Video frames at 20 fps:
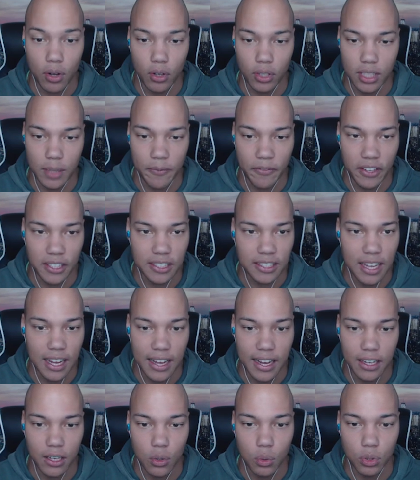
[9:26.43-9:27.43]
oh, ich habe fast gar
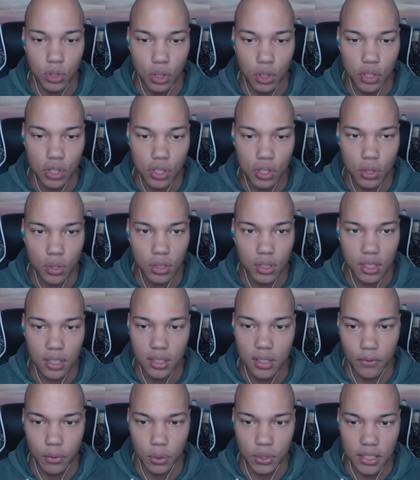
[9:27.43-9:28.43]
keine gute Rüstung, ne?
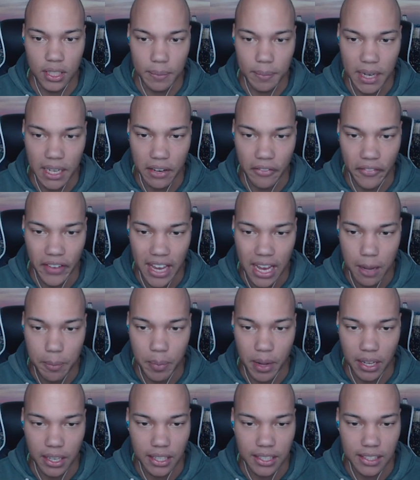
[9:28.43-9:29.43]
Wo ist denn meine
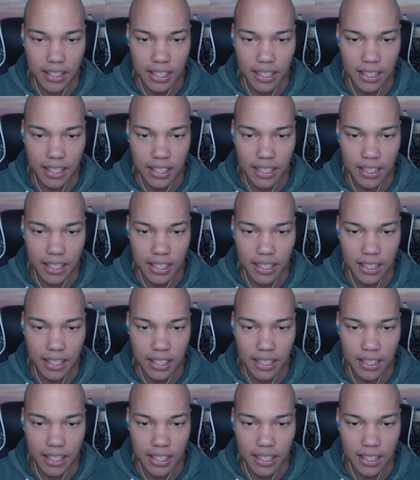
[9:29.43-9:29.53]
Werkbank? Ich